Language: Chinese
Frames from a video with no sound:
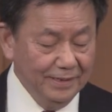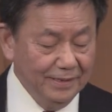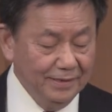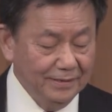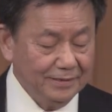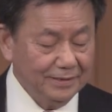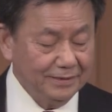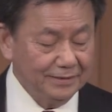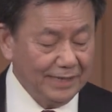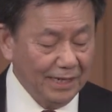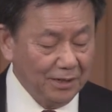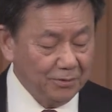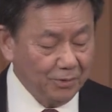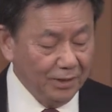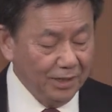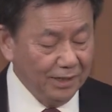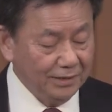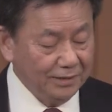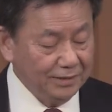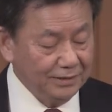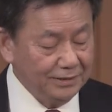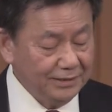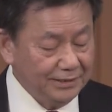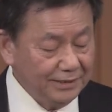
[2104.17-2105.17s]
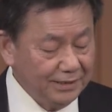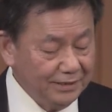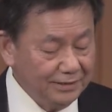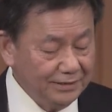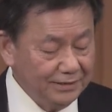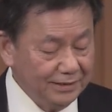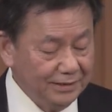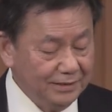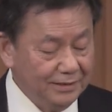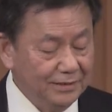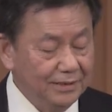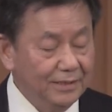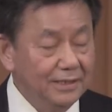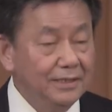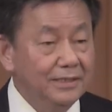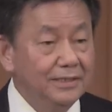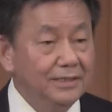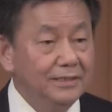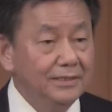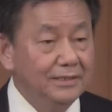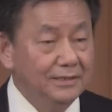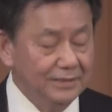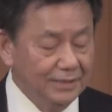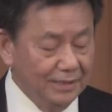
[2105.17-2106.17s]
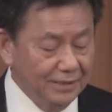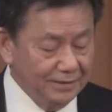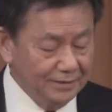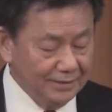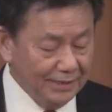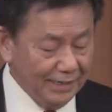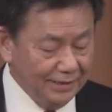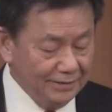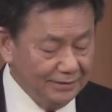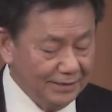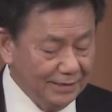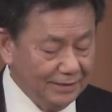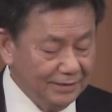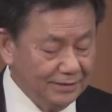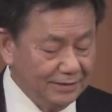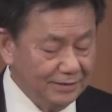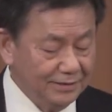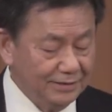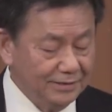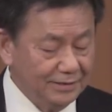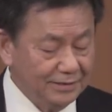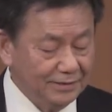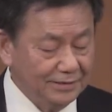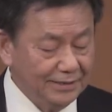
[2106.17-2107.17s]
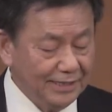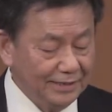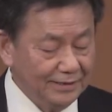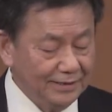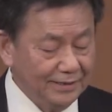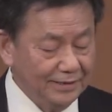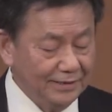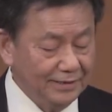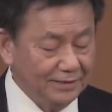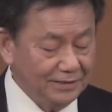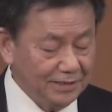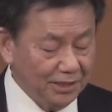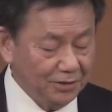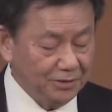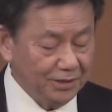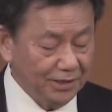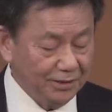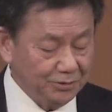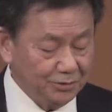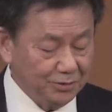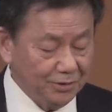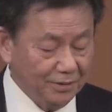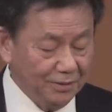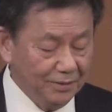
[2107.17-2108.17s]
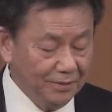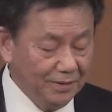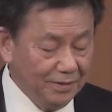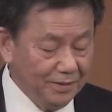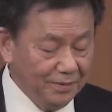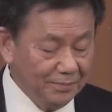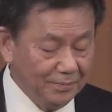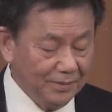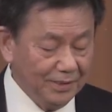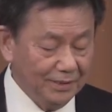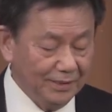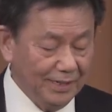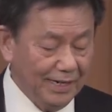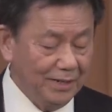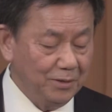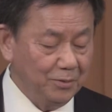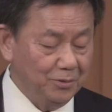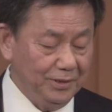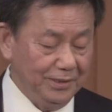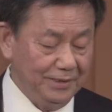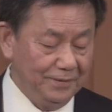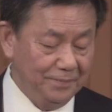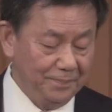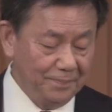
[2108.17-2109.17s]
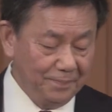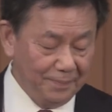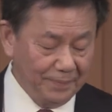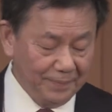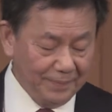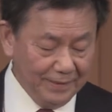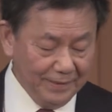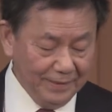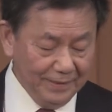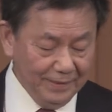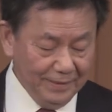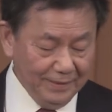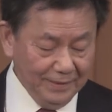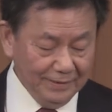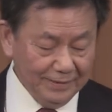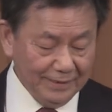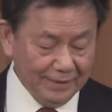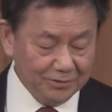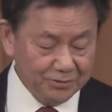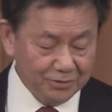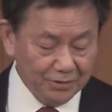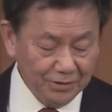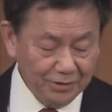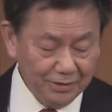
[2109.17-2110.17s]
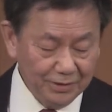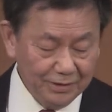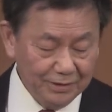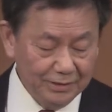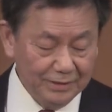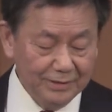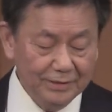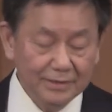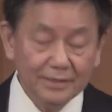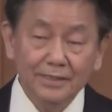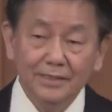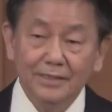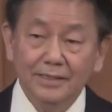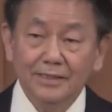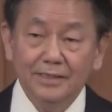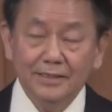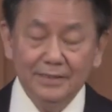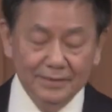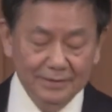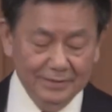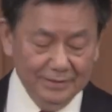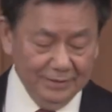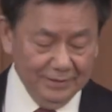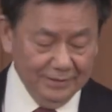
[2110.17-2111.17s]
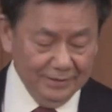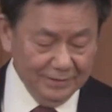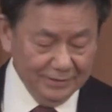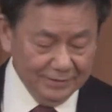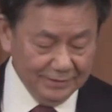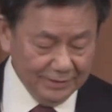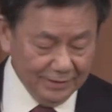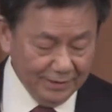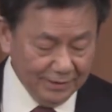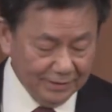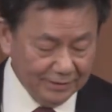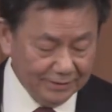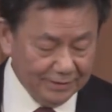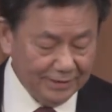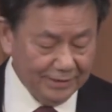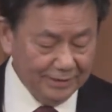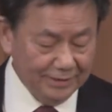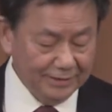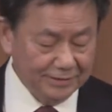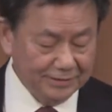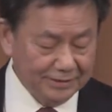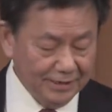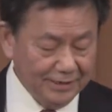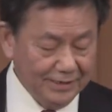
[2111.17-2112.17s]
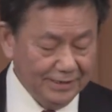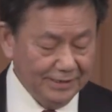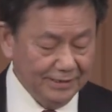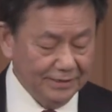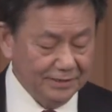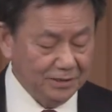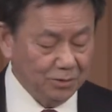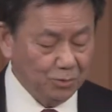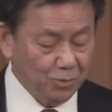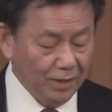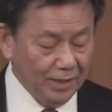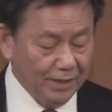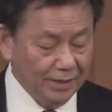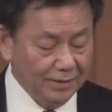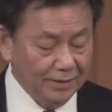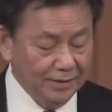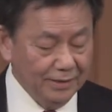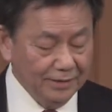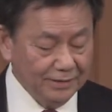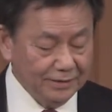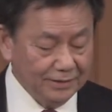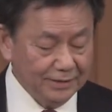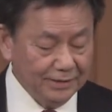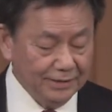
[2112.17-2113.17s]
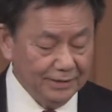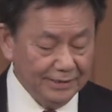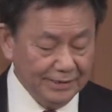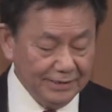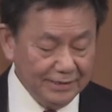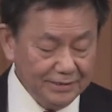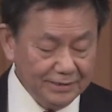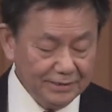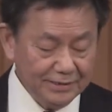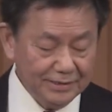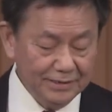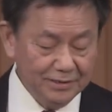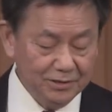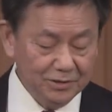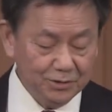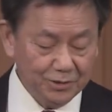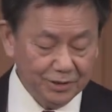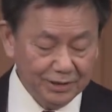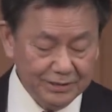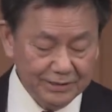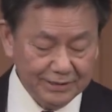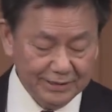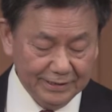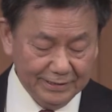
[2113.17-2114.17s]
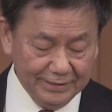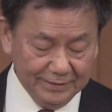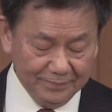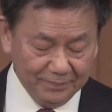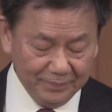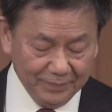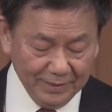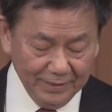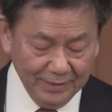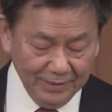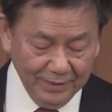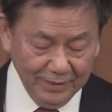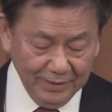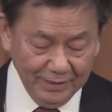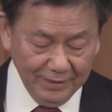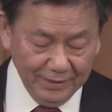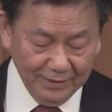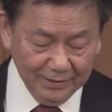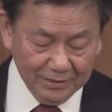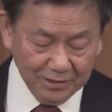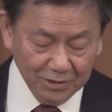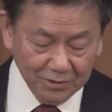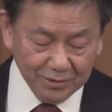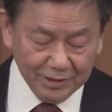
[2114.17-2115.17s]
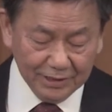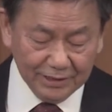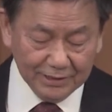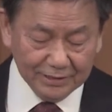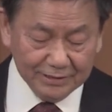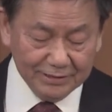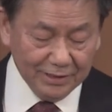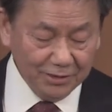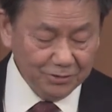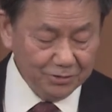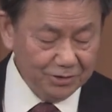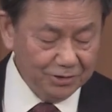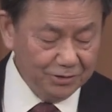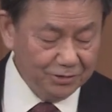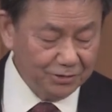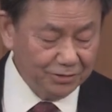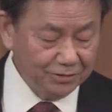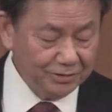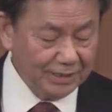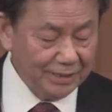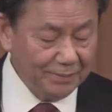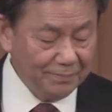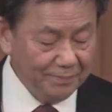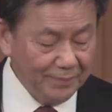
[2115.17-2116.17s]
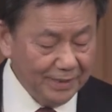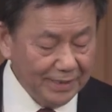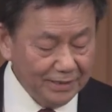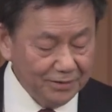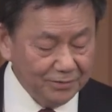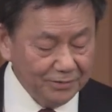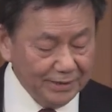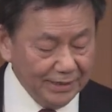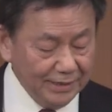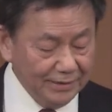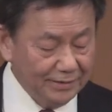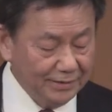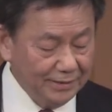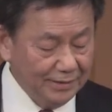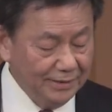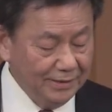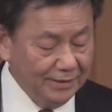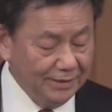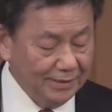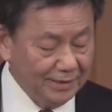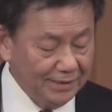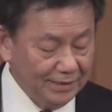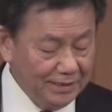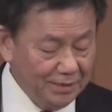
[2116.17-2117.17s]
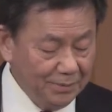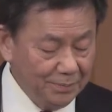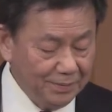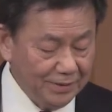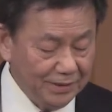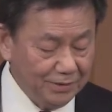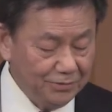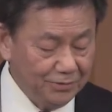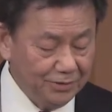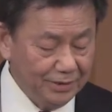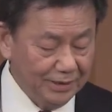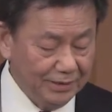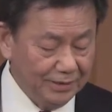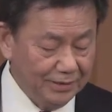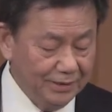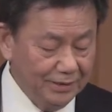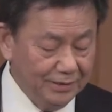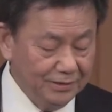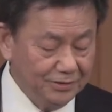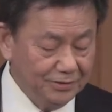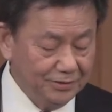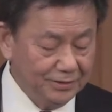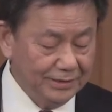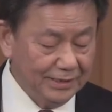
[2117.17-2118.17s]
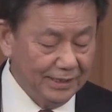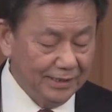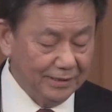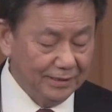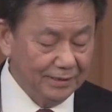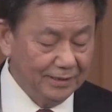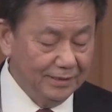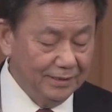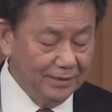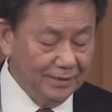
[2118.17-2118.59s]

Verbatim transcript: 这大光现今仍然在世世代代的照耀着，没有暗悔。他说：“上帝的真理之光是灵性纯洁的。有人的教训中间，没有人可以比喻的，就像